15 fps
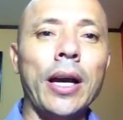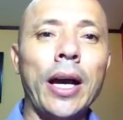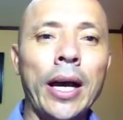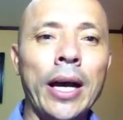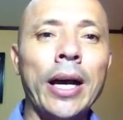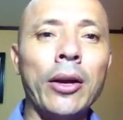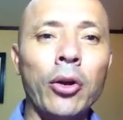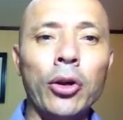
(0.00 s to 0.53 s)

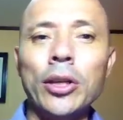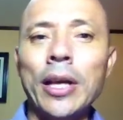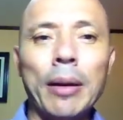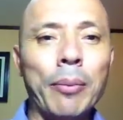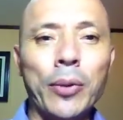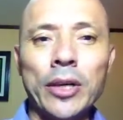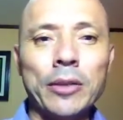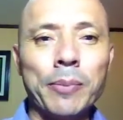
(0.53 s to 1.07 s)
a
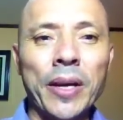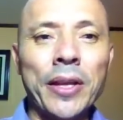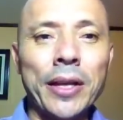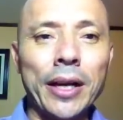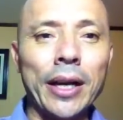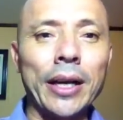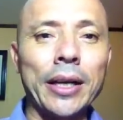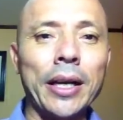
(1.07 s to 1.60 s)
Loida pues
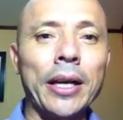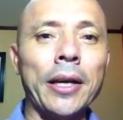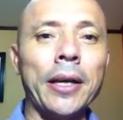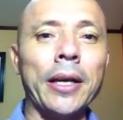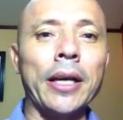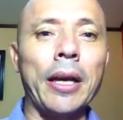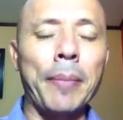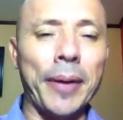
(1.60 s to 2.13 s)
pedirle que